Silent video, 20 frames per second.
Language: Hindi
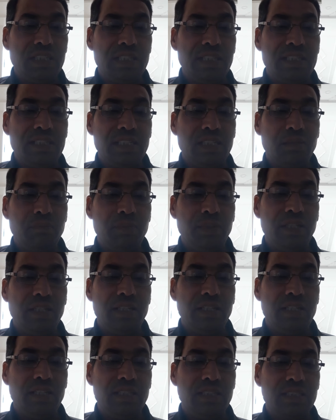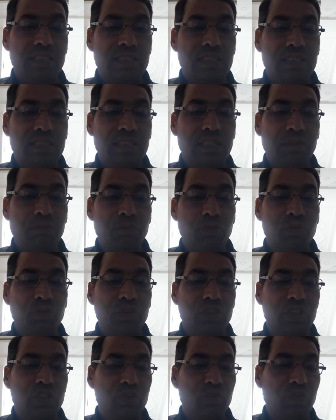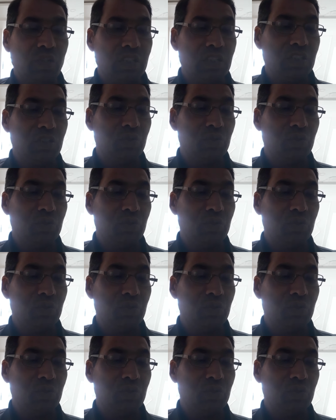ने यद्यपि सब कुछ स्वंत